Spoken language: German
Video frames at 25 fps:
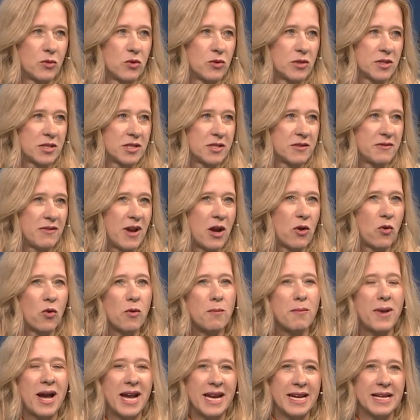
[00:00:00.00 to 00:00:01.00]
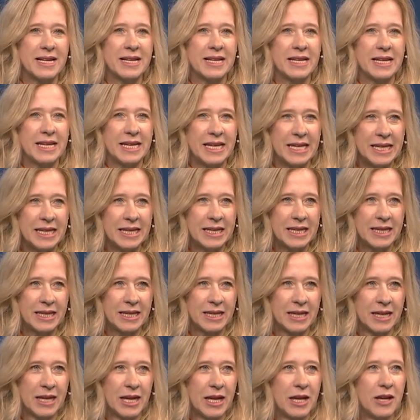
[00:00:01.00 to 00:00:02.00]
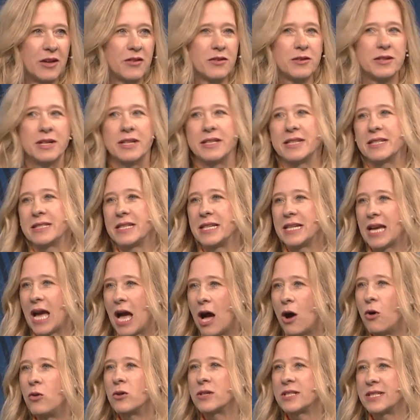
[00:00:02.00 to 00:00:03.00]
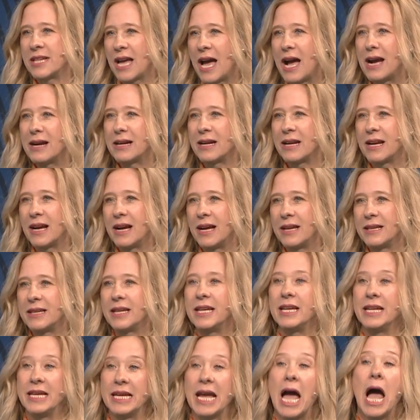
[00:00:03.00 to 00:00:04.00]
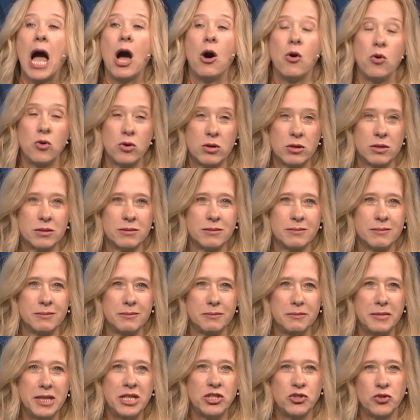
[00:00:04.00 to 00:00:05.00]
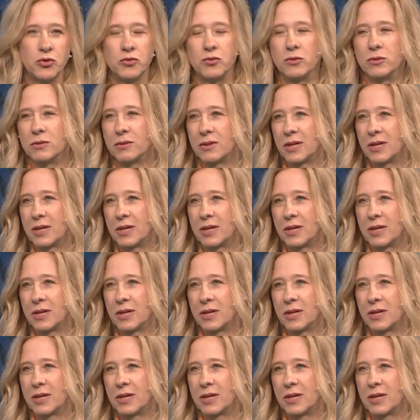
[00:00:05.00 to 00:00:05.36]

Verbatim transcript: muss, warum eigentlich ich, sondern dass ich auch sagen kann, ich auch. Me too.